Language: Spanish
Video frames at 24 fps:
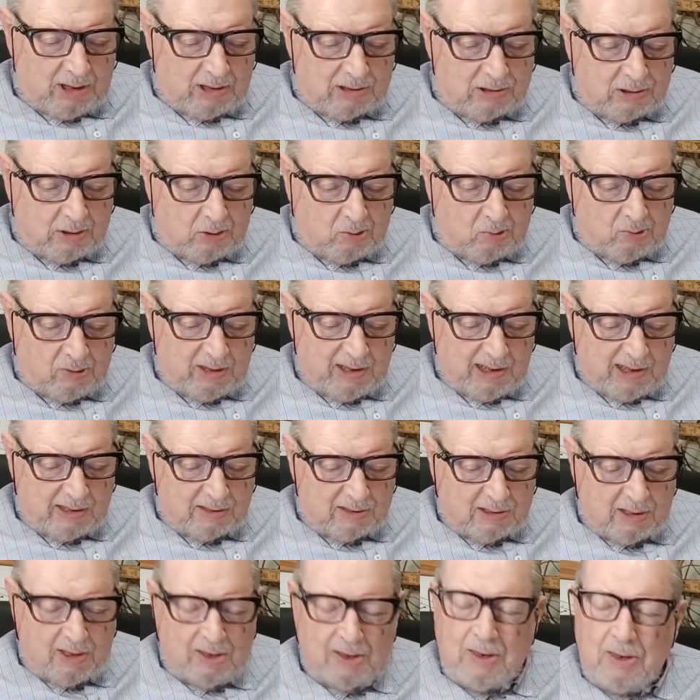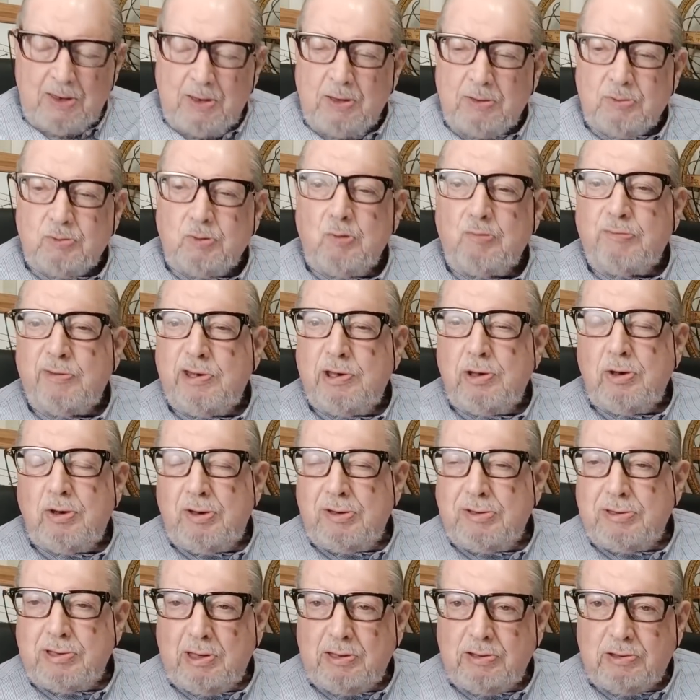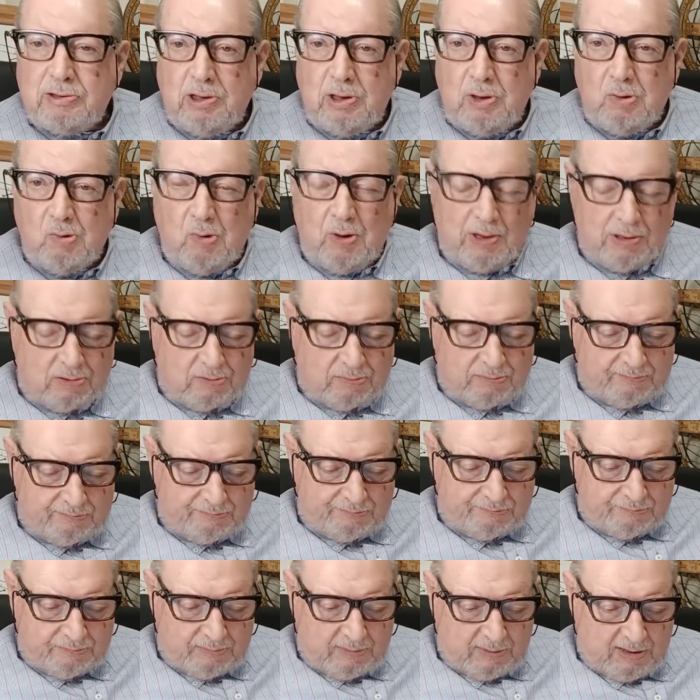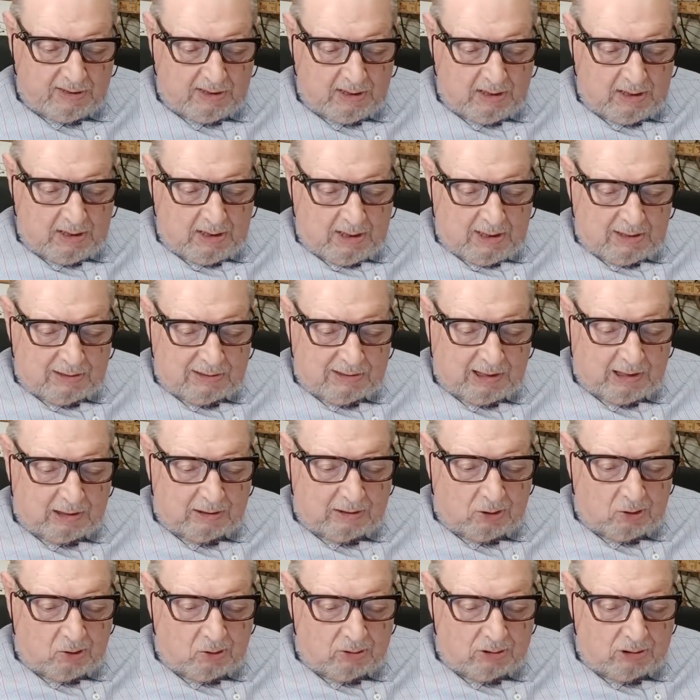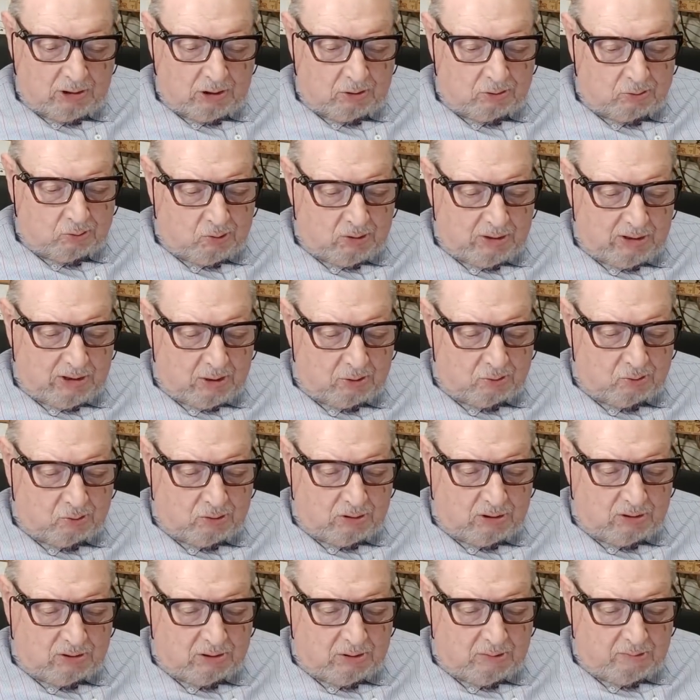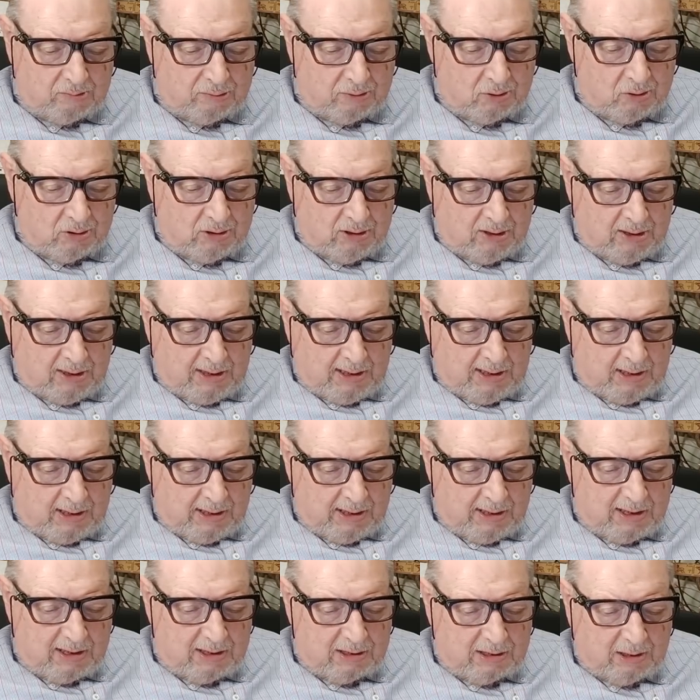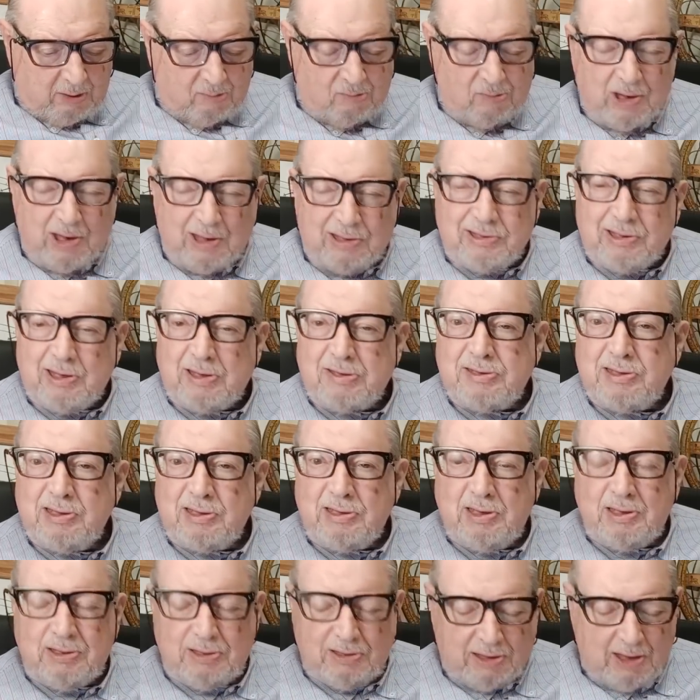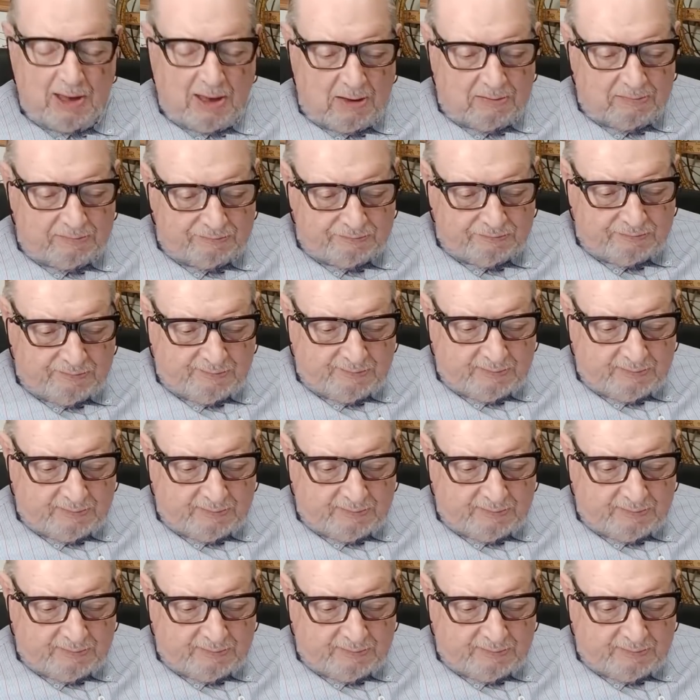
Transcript: todas las escuelas superiores antiguas trataron de instruir a sus discípulos en esta moral trascendental.